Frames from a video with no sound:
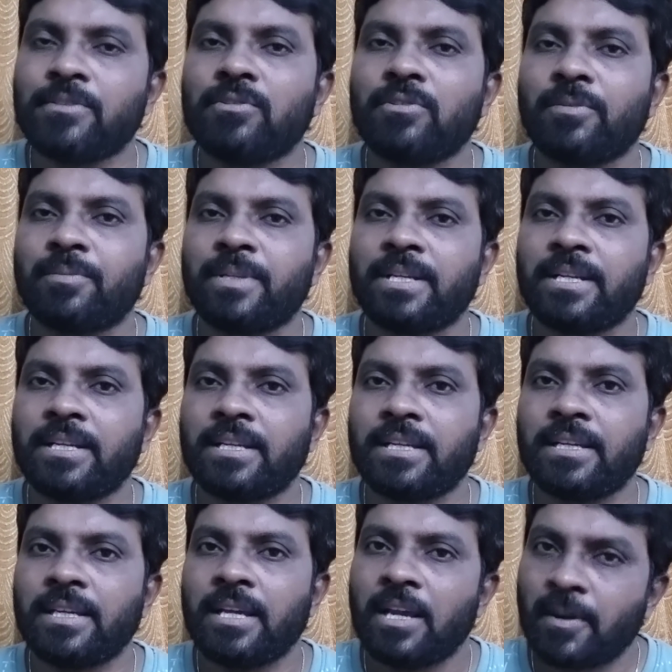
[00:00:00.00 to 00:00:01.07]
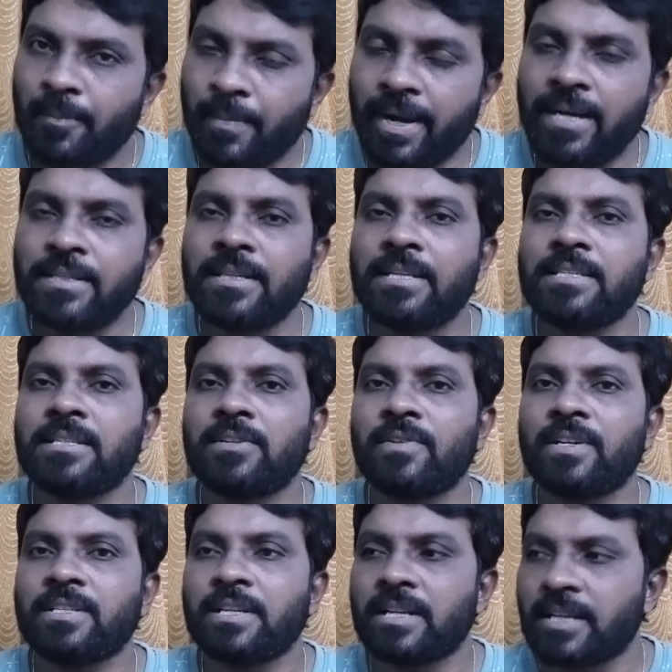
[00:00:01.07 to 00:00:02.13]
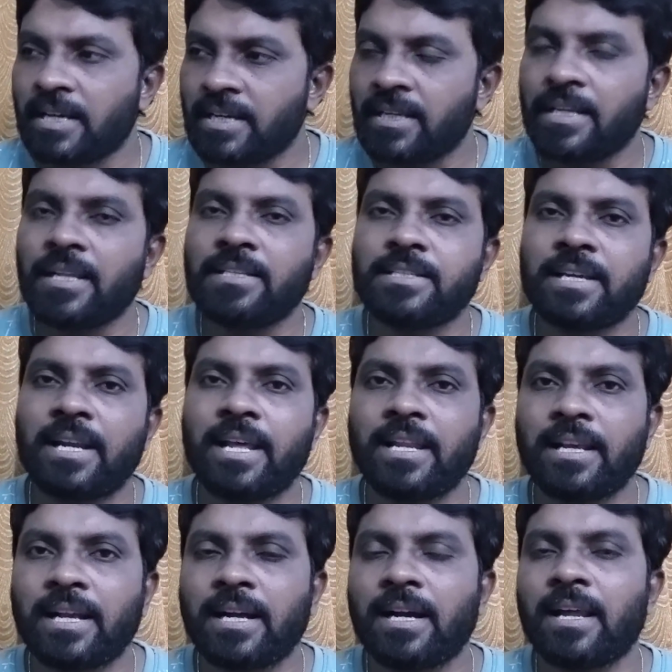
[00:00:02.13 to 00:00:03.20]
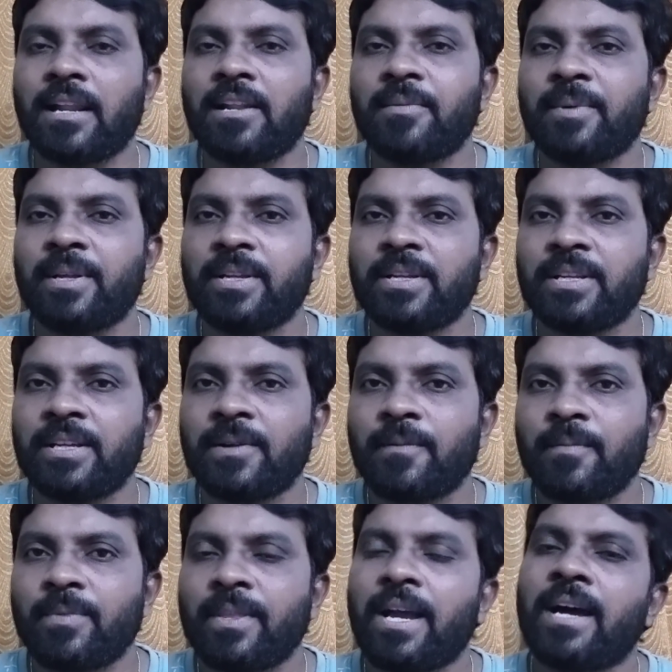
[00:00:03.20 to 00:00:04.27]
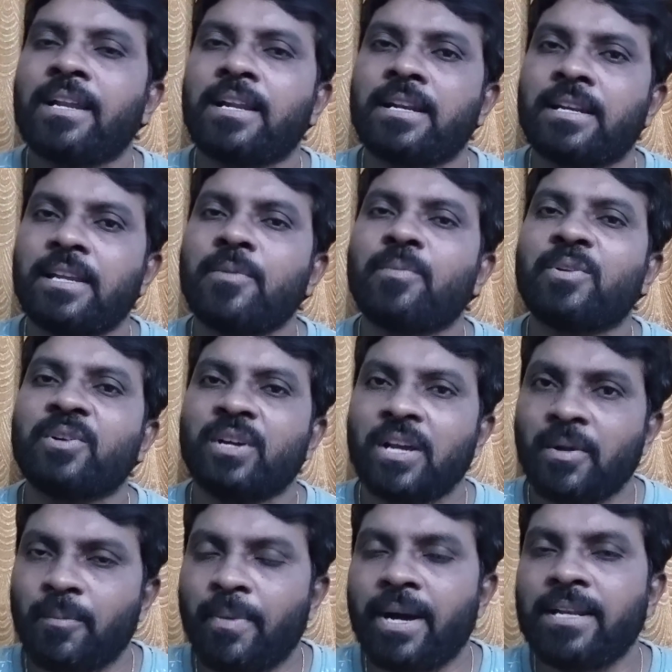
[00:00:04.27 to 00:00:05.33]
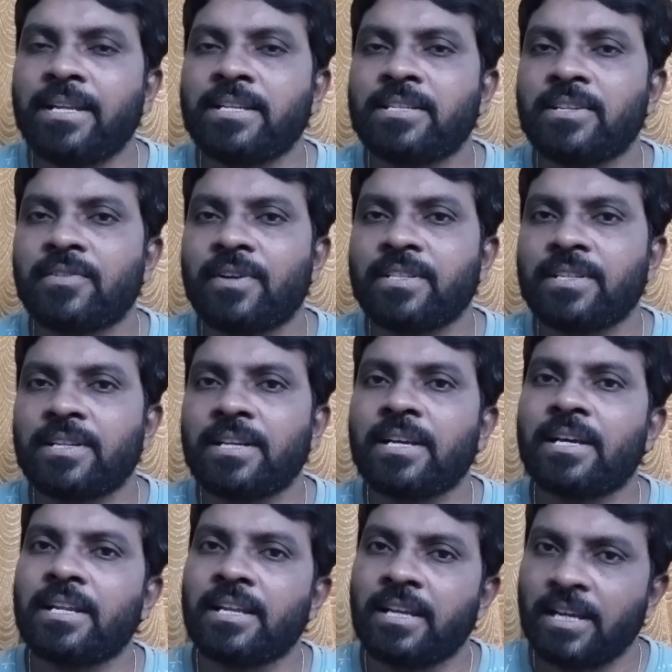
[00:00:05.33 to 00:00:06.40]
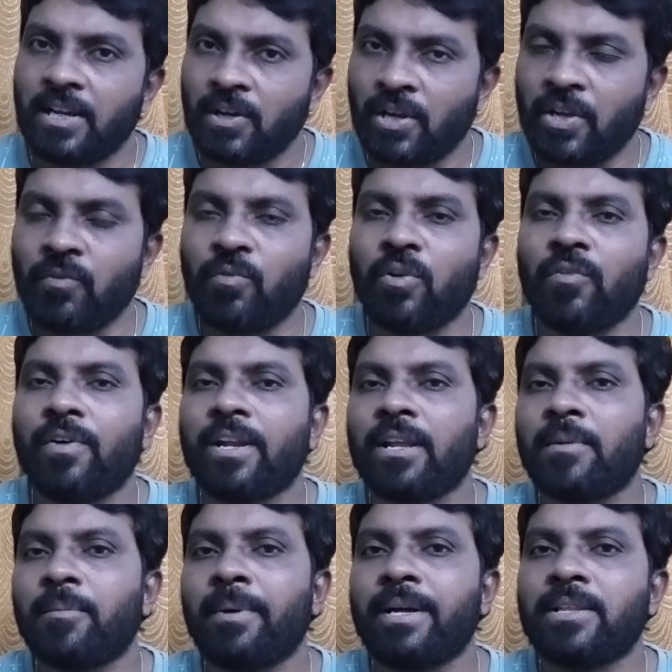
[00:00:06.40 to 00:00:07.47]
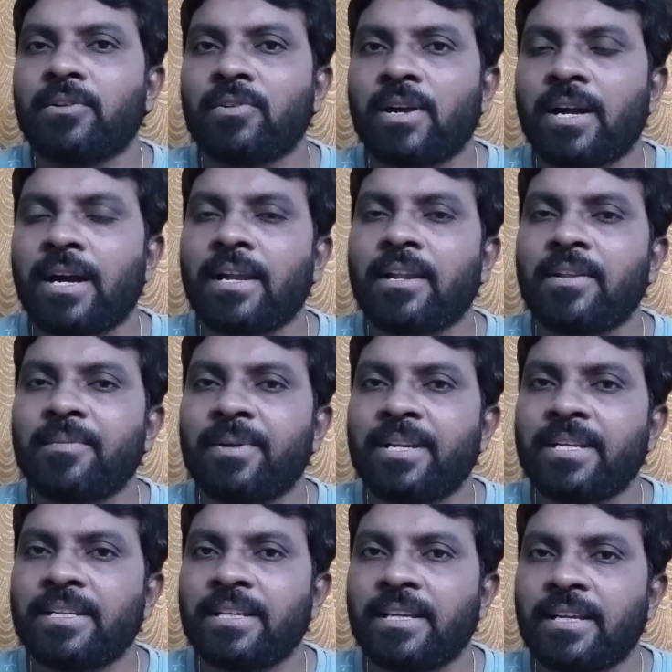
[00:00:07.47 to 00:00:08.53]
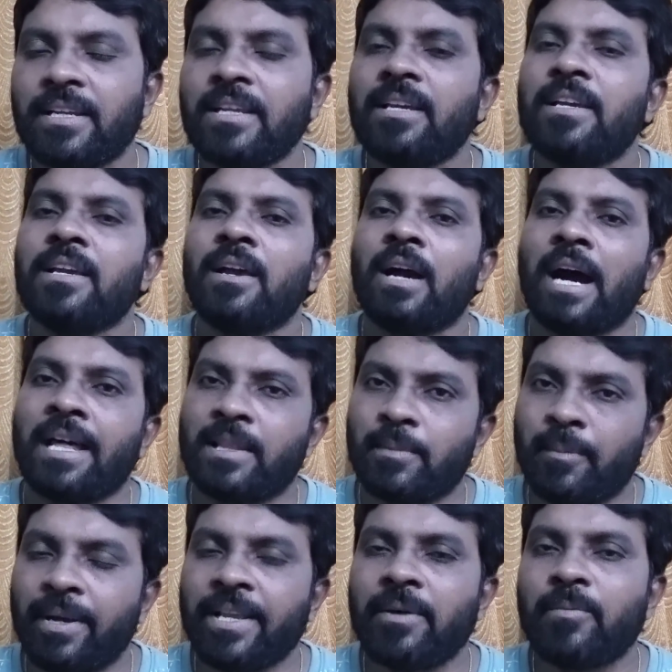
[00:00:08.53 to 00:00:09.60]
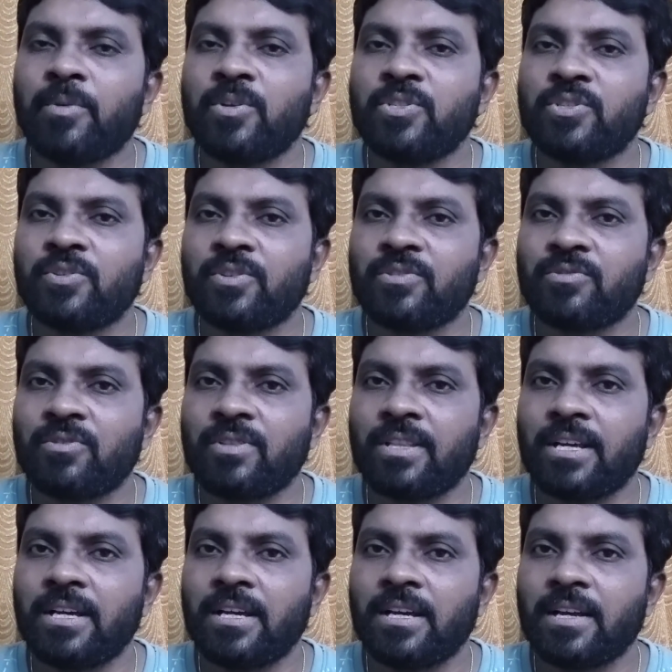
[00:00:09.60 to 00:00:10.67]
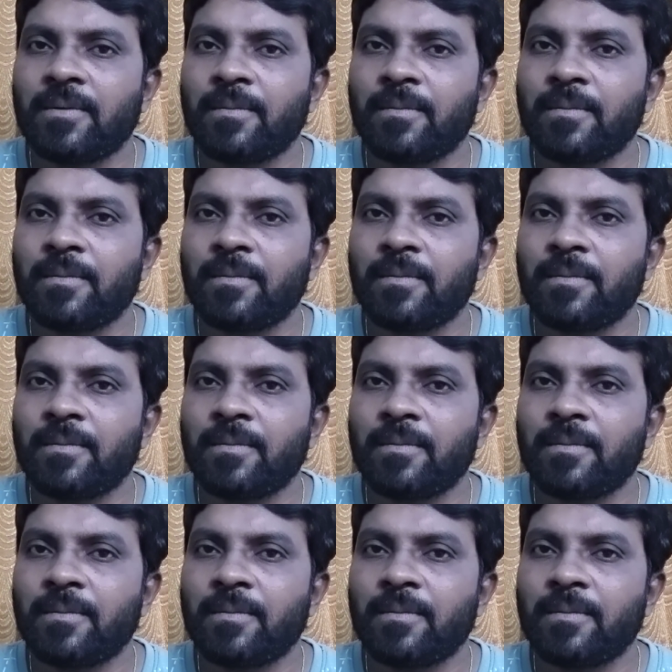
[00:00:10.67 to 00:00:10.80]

అసంతృప్తి ఏంటి బాలినేని శ్రీనివాసరెడ్డి గారు ఇలా చేయడానికి కారణం ఏంటి అని అంటే ఇప్పుడు బాలినేని శ్రీనివాసరెడ్డి గారి ఈ ఓవరాల్ బాధకు కారణం ఏంటి అని అంటే అది భయం నుంచి వస్తుందా